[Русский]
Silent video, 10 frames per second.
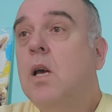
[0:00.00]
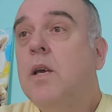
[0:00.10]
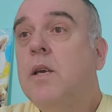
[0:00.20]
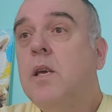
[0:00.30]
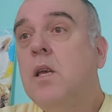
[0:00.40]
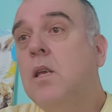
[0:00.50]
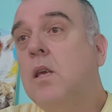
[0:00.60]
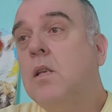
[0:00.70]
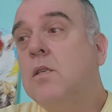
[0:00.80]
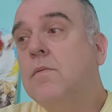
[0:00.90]

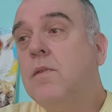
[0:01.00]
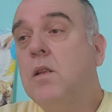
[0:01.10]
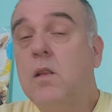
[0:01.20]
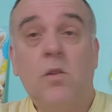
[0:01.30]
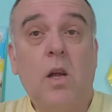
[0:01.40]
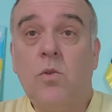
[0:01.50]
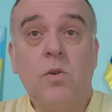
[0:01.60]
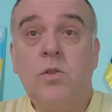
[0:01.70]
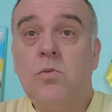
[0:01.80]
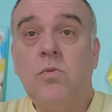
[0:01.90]
Единственное, да, то
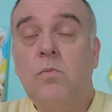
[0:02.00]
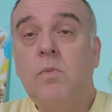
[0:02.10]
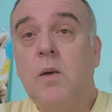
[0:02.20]
есть тут мы